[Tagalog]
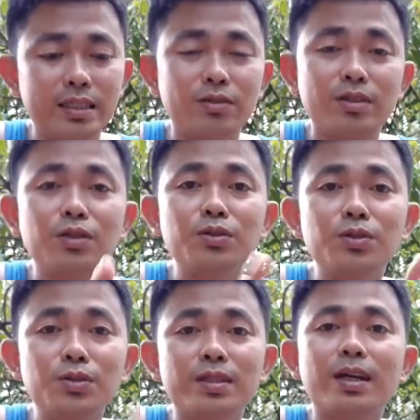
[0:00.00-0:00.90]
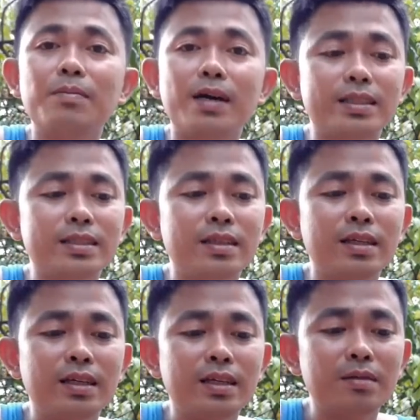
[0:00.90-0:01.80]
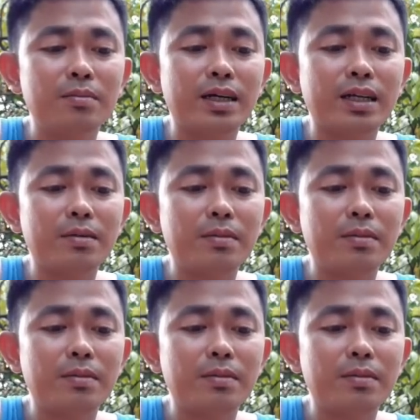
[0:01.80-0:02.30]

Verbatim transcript: kung nanonood ka man para